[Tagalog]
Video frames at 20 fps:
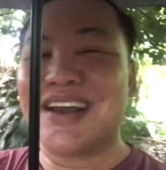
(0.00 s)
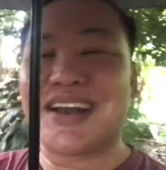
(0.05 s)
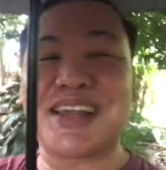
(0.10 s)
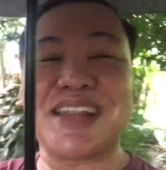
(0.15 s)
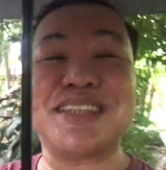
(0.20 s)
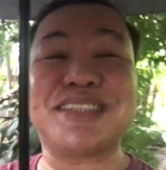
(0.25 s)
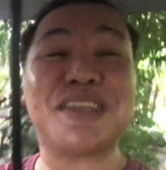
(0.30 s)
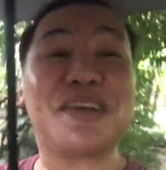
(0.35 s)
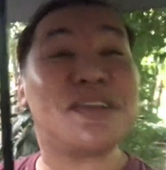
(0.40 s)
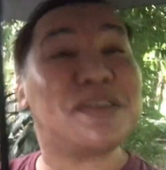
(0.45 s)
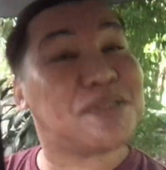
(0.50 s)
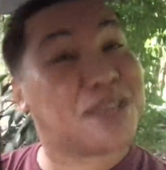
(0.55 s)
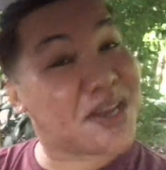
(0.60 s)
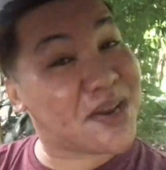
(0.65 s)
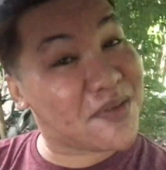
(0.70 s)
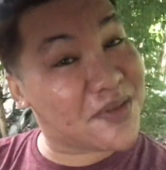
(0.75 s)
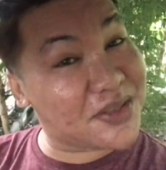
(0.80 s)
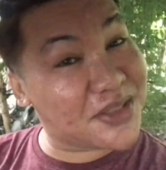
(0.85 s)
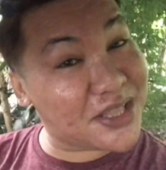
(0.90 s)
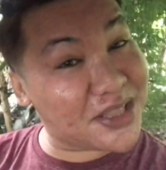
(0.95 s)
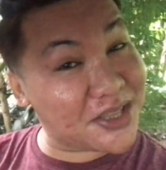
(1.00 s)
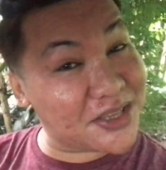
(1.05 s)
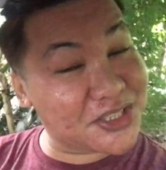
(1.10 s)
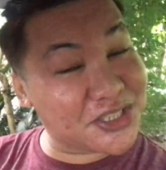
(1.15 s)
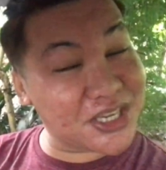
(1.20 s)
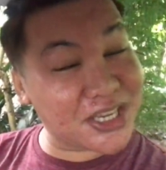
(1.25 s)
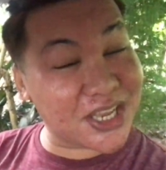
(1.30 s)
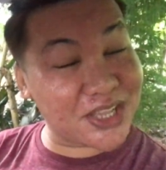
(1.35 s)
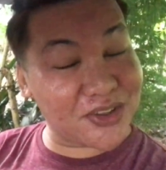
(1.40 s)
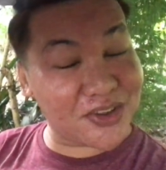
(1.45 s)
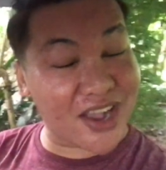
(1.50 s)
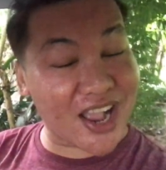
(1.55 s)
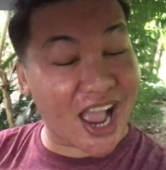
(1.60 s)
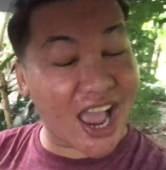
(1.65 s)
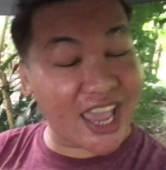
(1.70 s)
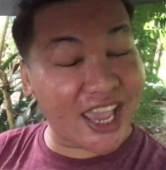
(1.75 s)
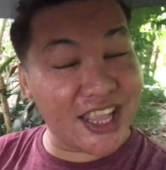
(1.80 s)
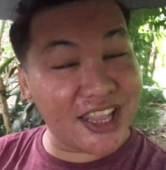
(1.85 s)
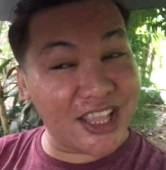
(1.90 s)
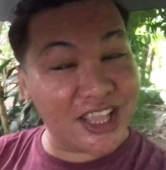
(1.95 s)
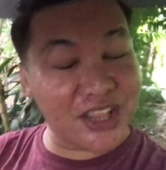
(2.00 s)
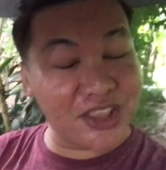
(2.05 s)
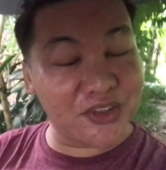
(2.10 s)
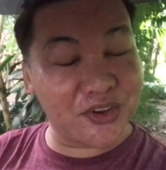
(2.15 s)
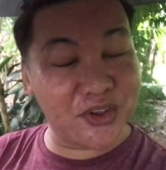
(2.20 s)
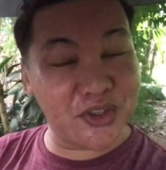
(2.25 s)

Kasi sarap-sarap yung native chicken na kakainin, no?